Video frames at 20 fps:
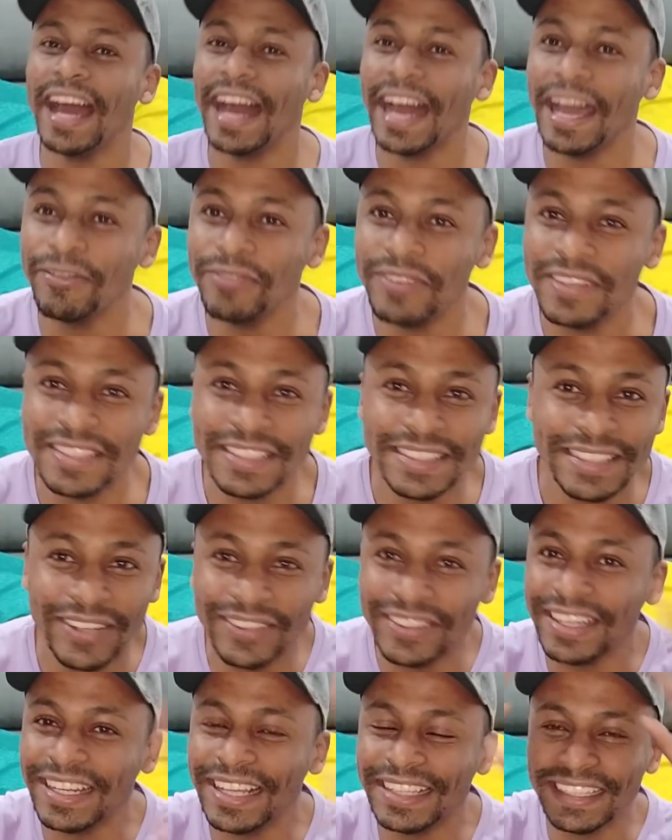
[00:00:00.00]
Aí eu falei assim, não,
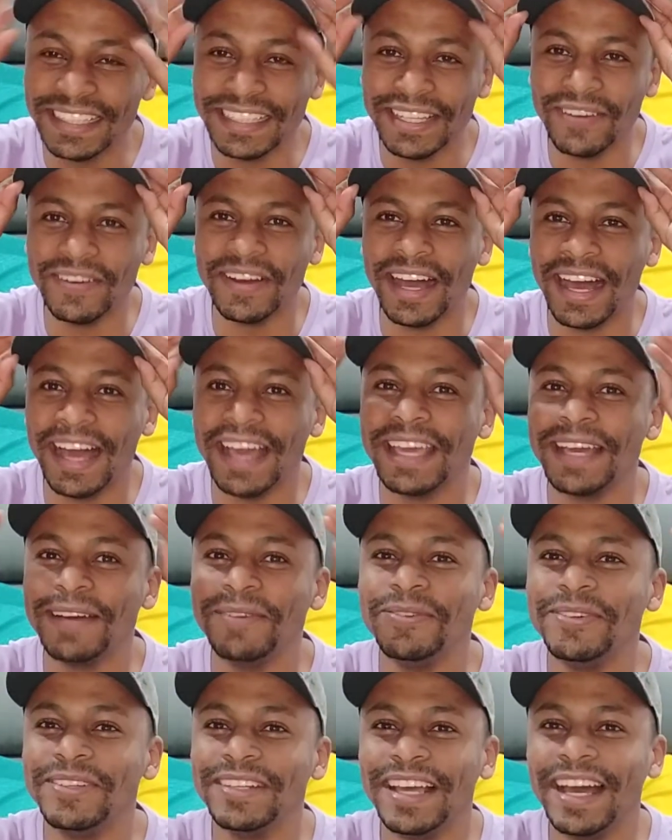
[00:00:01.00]
não é nada não. Aí a,
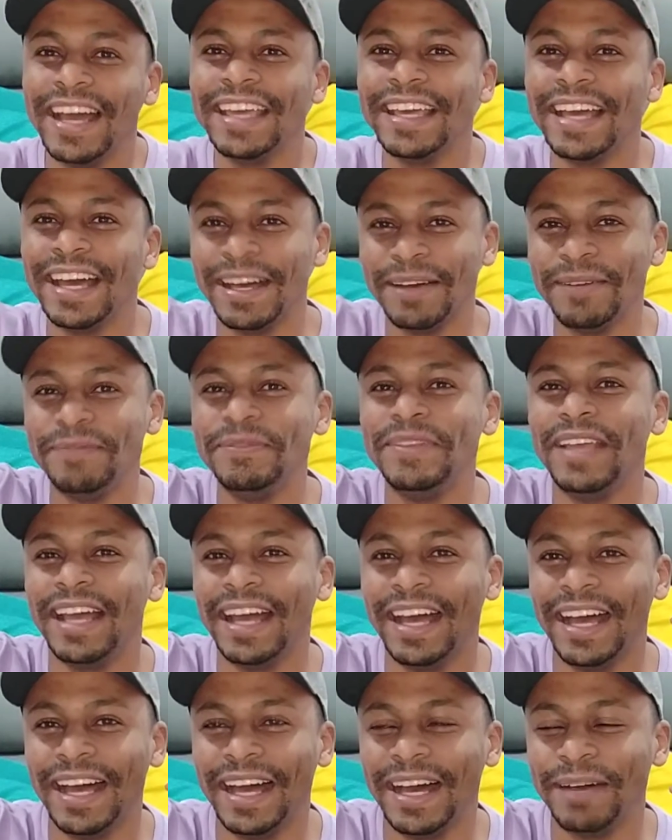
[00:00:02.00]
aí
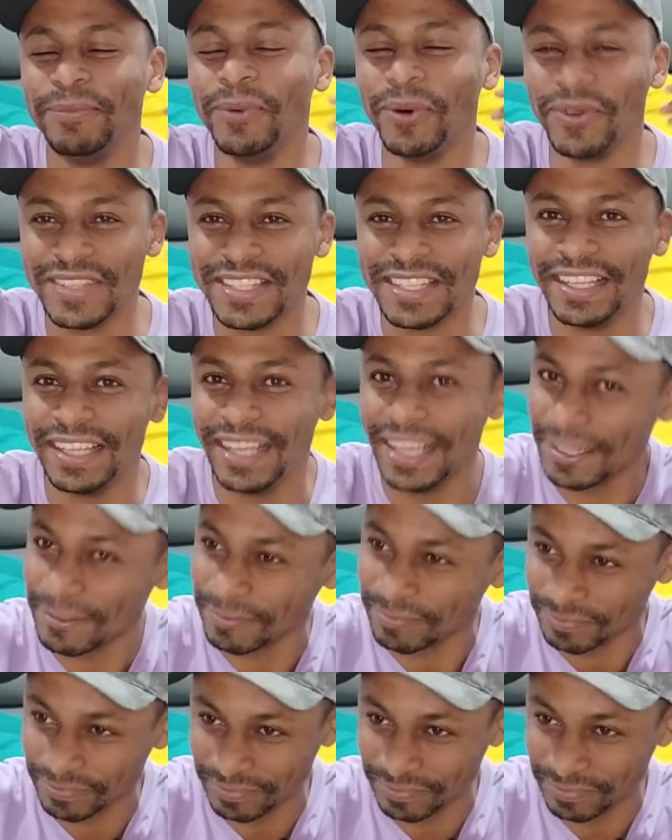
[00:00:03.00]
a, a moça, né?